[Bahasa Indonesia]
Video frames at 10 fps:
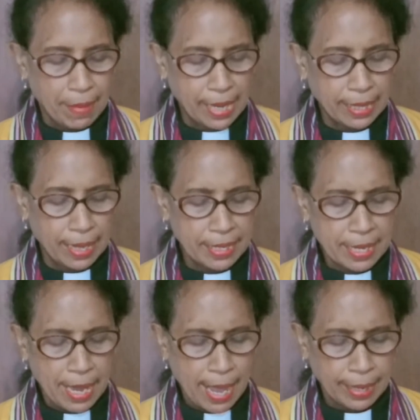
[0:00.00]
maka
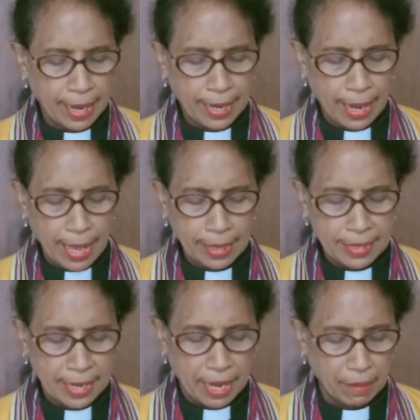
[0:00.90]
ia akan
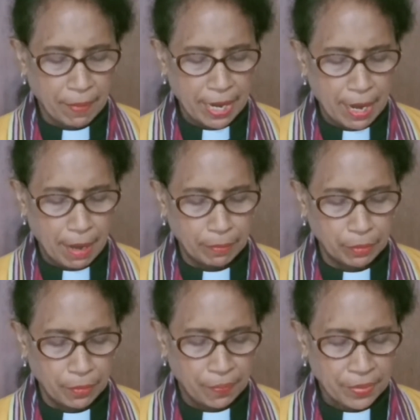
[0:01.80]
lari daripadamu.